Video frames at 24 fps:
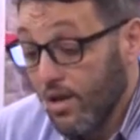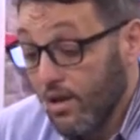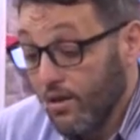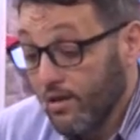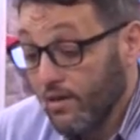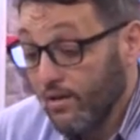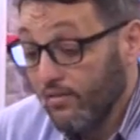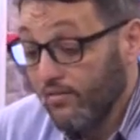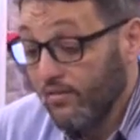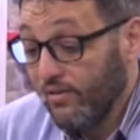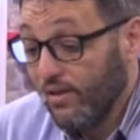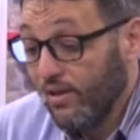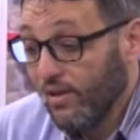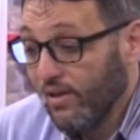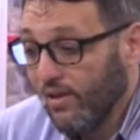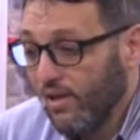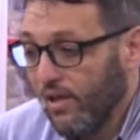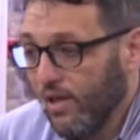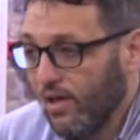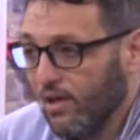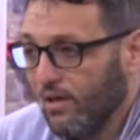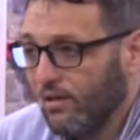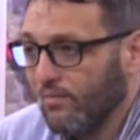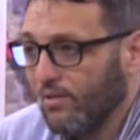هي في
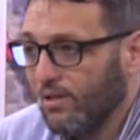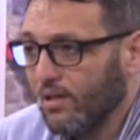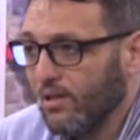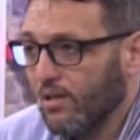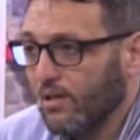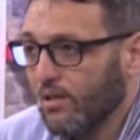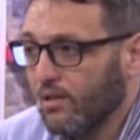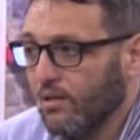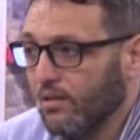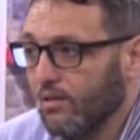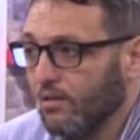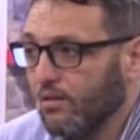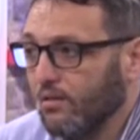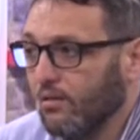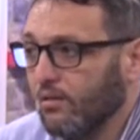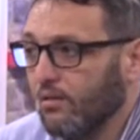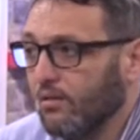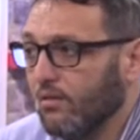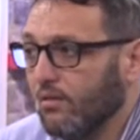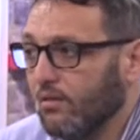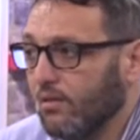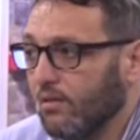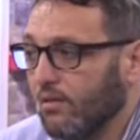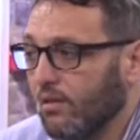الحقيقه على بالك
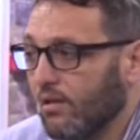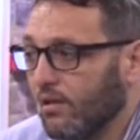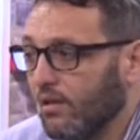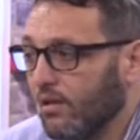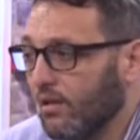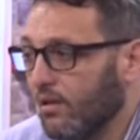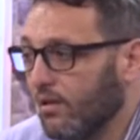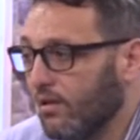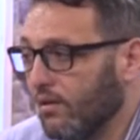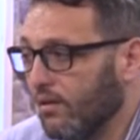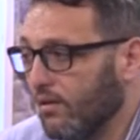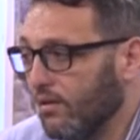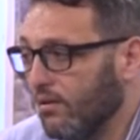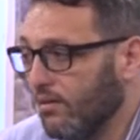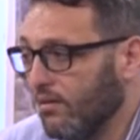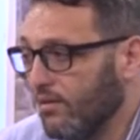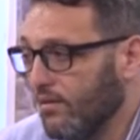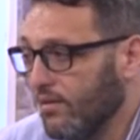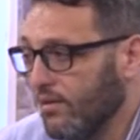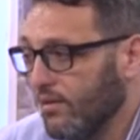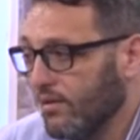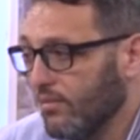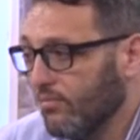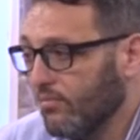احنا آه، رانا
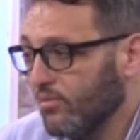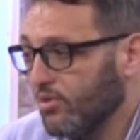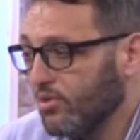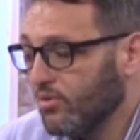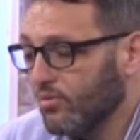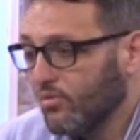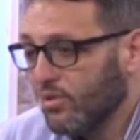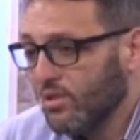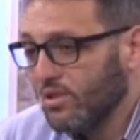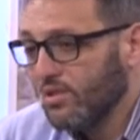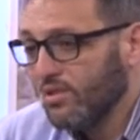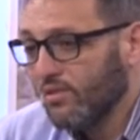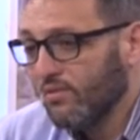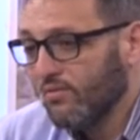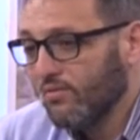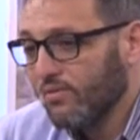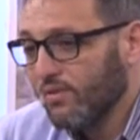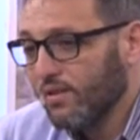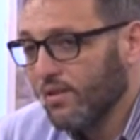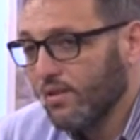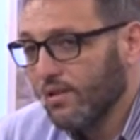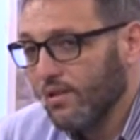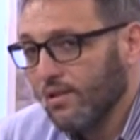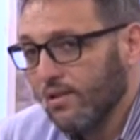متواجدين في
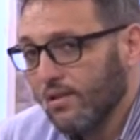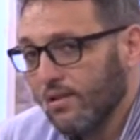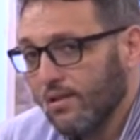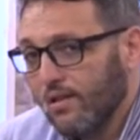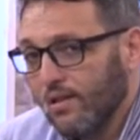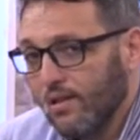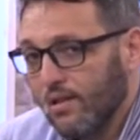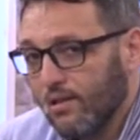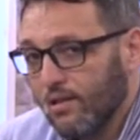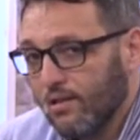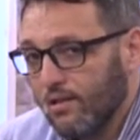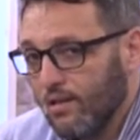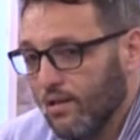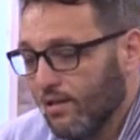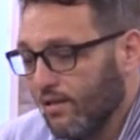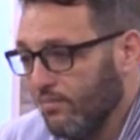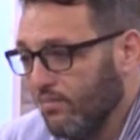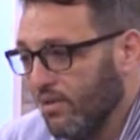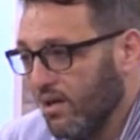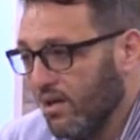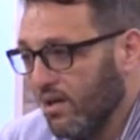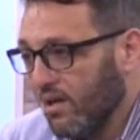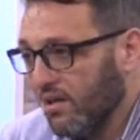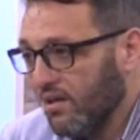الرياضات
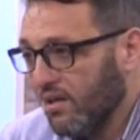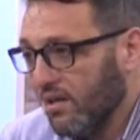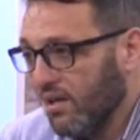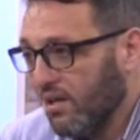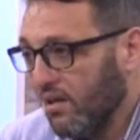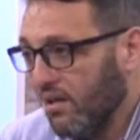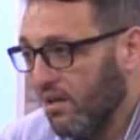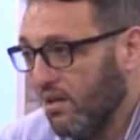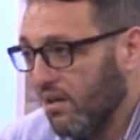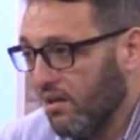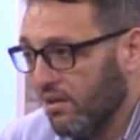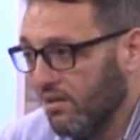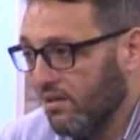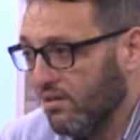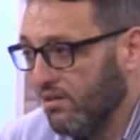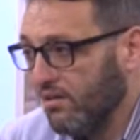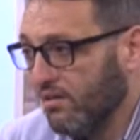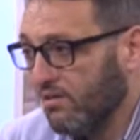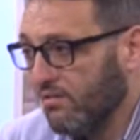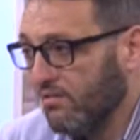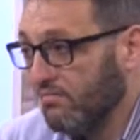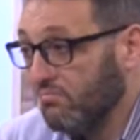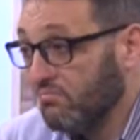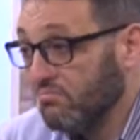الميكانيكيه
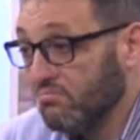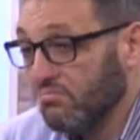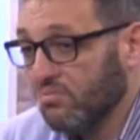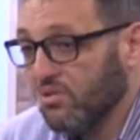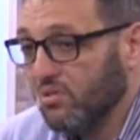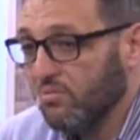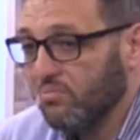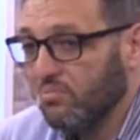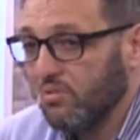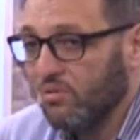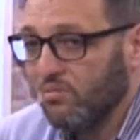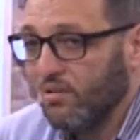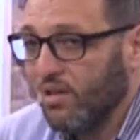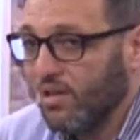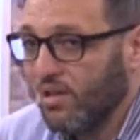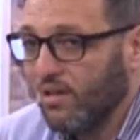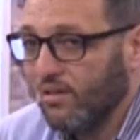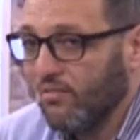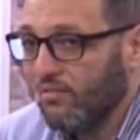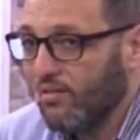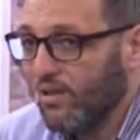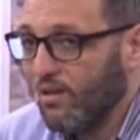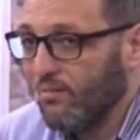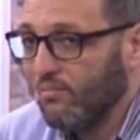يعني دوبي باقي
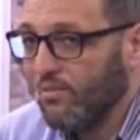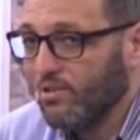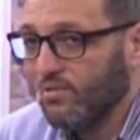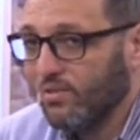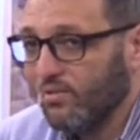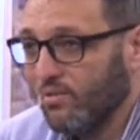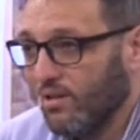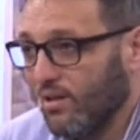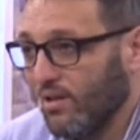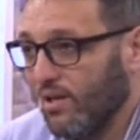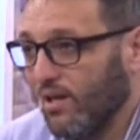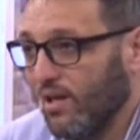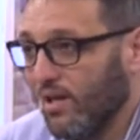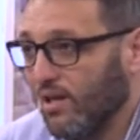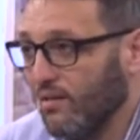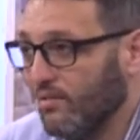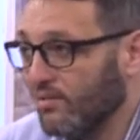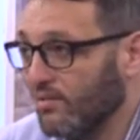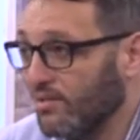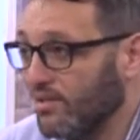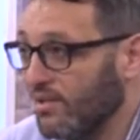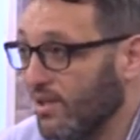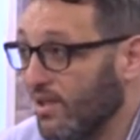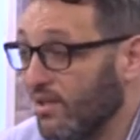والله ما شفت واحد
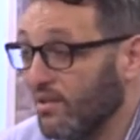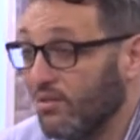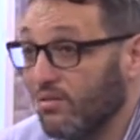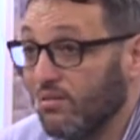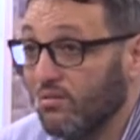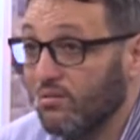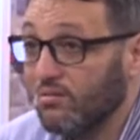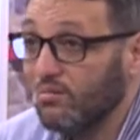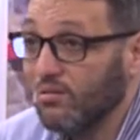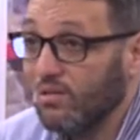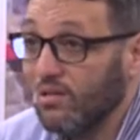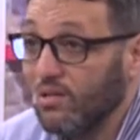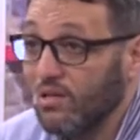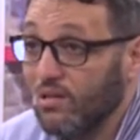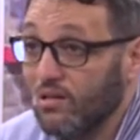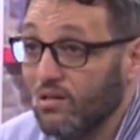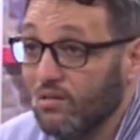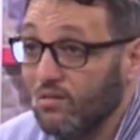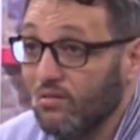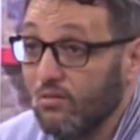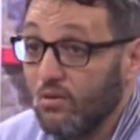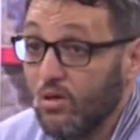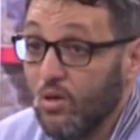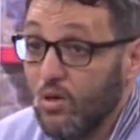45 اون
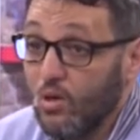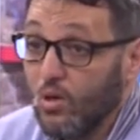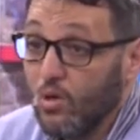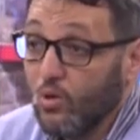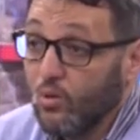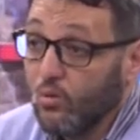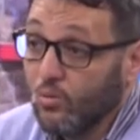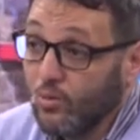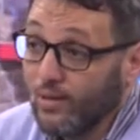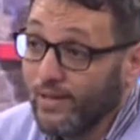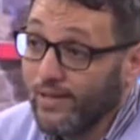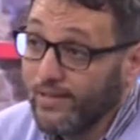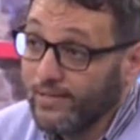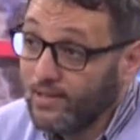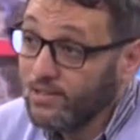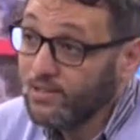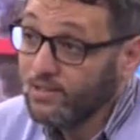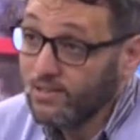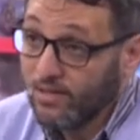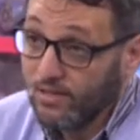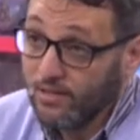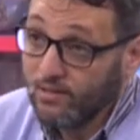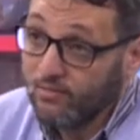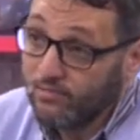ولا وكاين
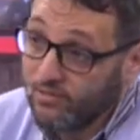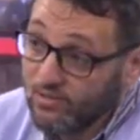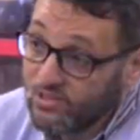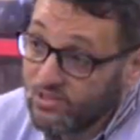ناس يعني في